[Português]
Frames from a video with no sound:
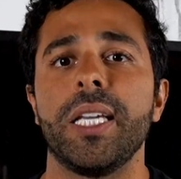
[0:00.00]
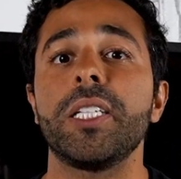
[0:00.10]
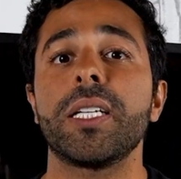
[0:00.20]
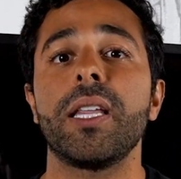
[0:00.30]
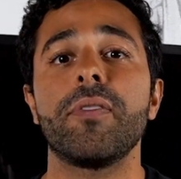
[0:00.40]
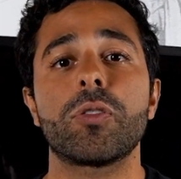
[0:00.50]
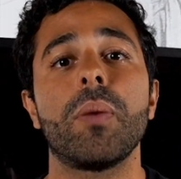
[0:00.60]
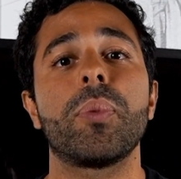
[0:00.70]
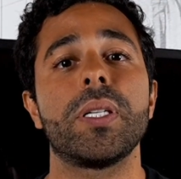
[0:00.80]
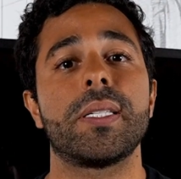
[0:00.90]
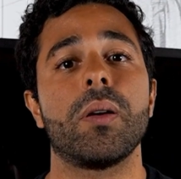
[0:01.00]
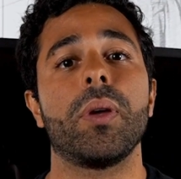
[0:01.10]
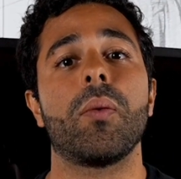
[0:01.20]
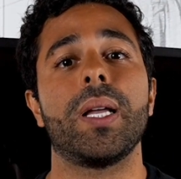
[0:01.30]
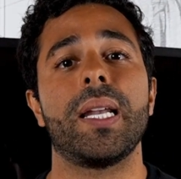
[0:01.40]
E já teve sua
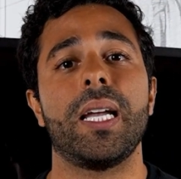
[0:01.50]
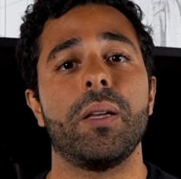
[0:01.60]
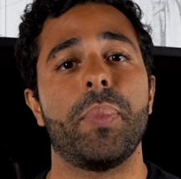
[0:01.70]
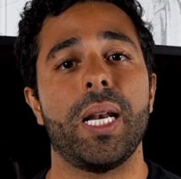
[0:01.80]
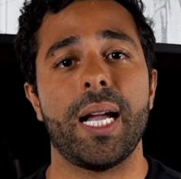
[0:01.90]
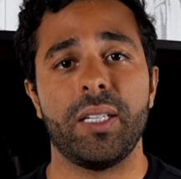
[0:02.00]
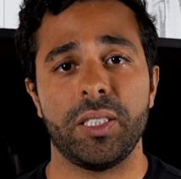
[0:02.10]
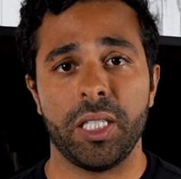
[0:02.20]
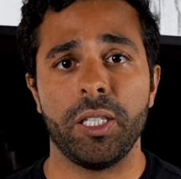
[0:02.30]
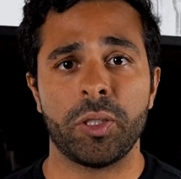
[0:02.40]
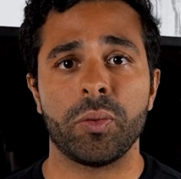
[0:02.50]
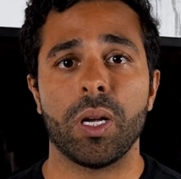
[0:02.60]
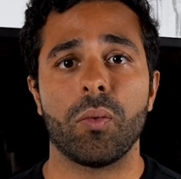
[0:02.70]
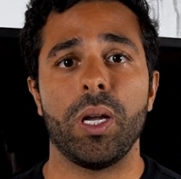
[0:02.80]
posição enquadrada pela área de risco da